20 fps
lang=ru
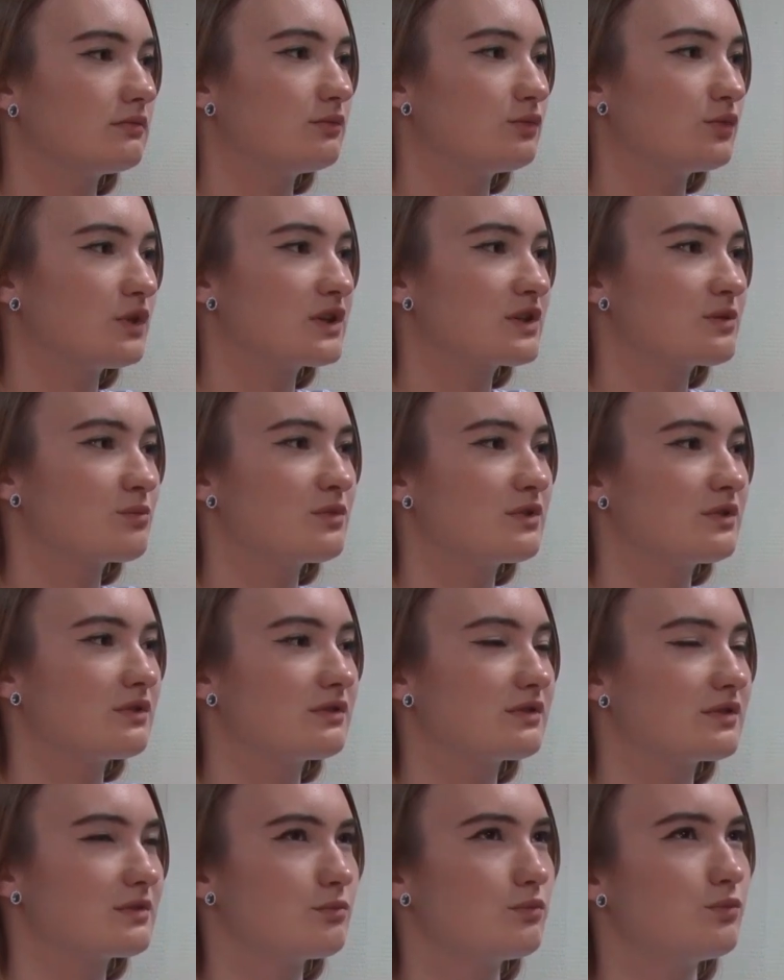У нас
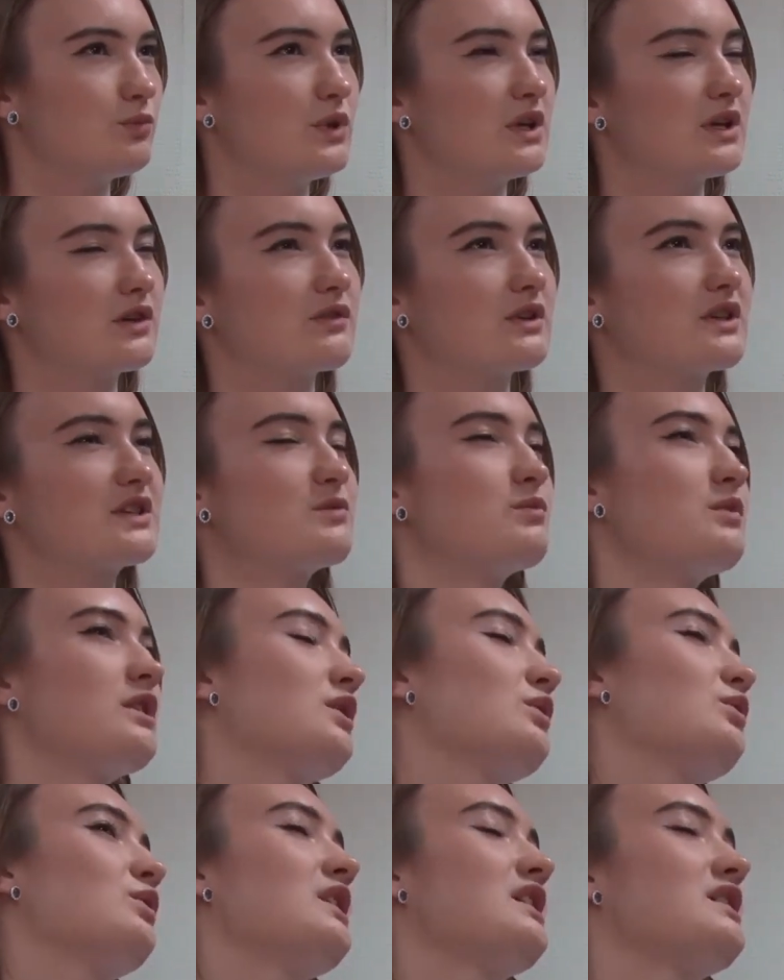был, первая
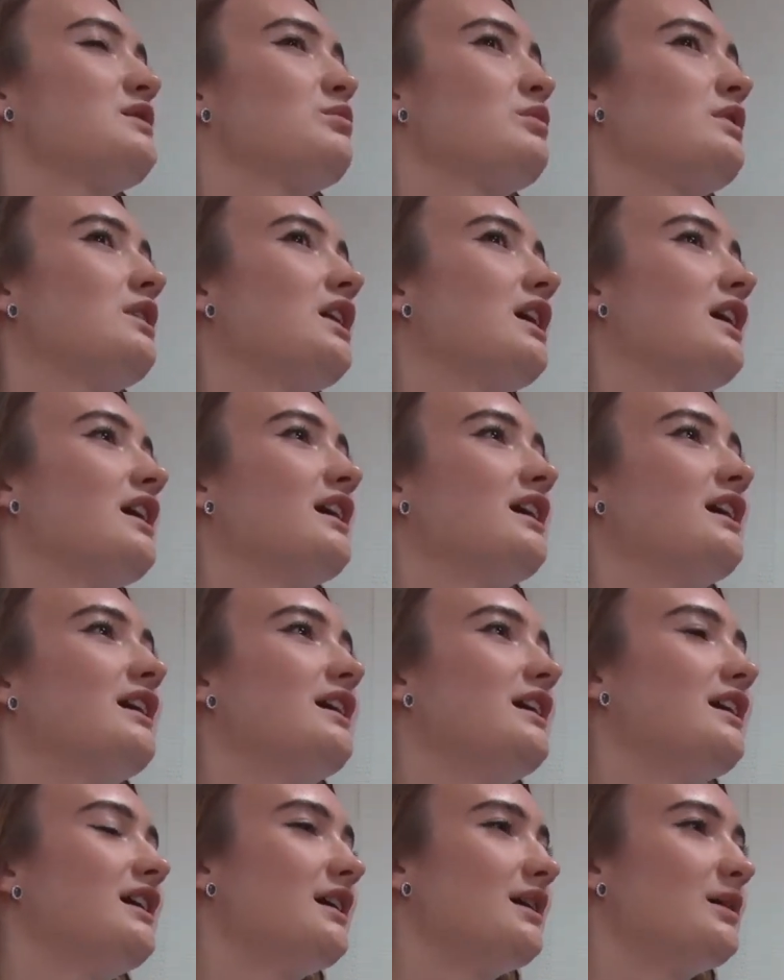смена у нас была.
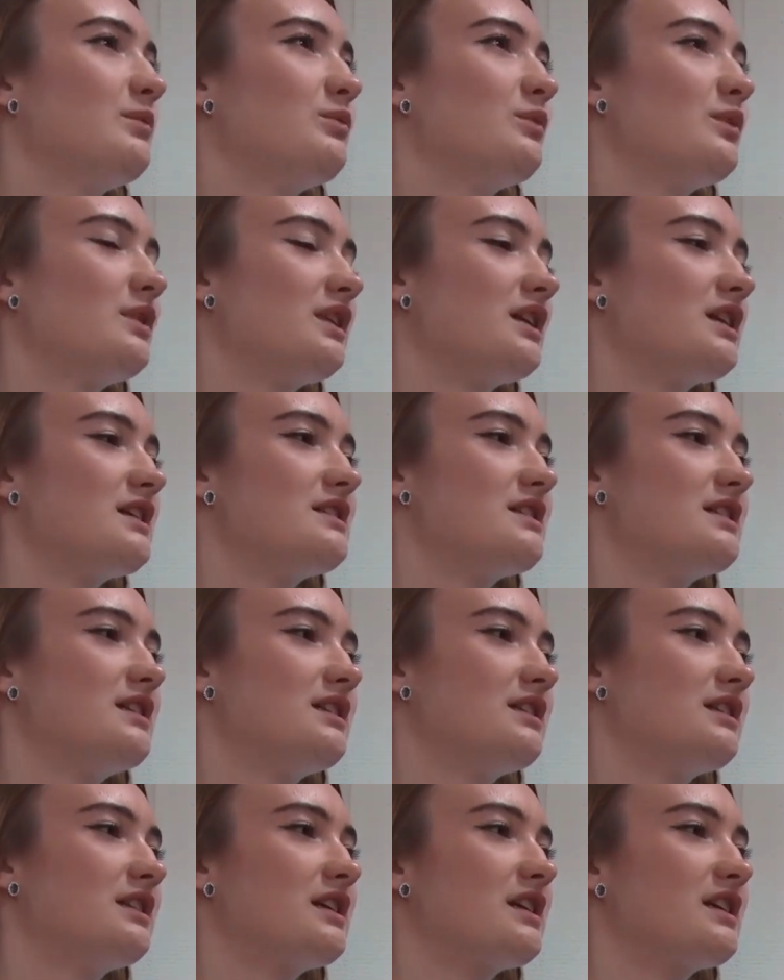Мы
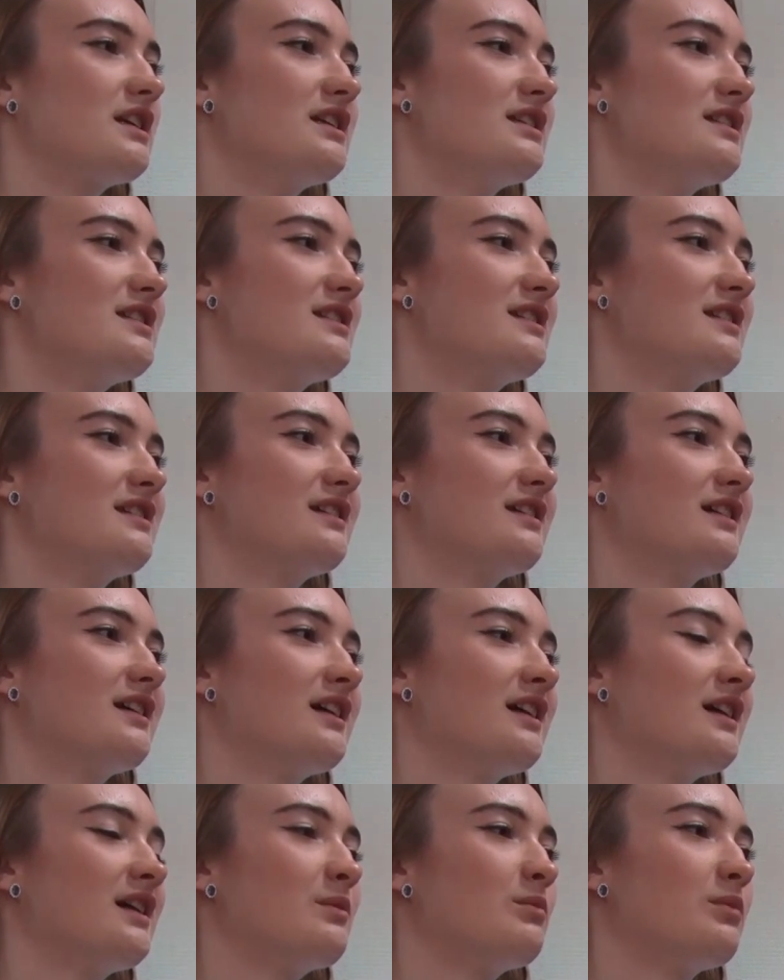лазили на Раис,
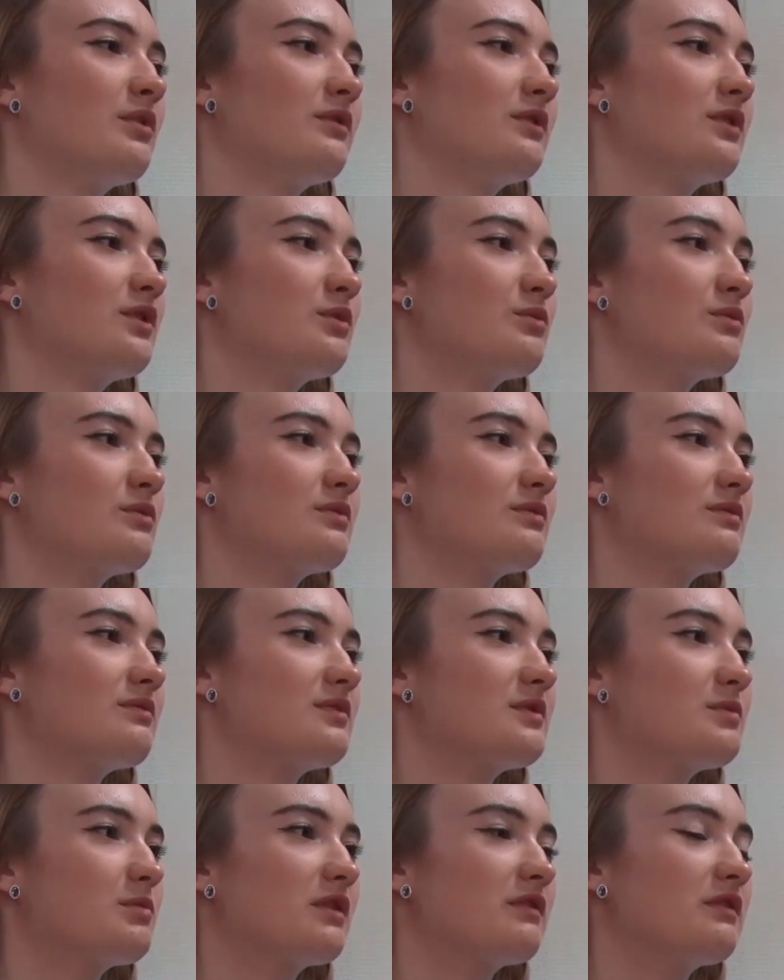а по второму
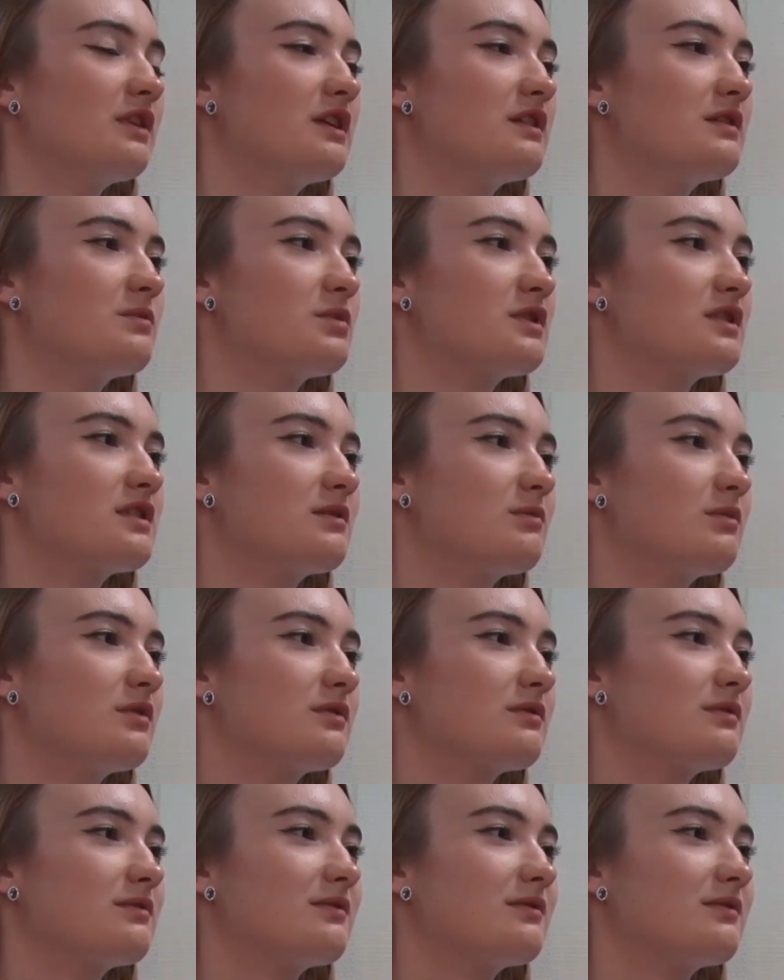сплавляюсь по себе.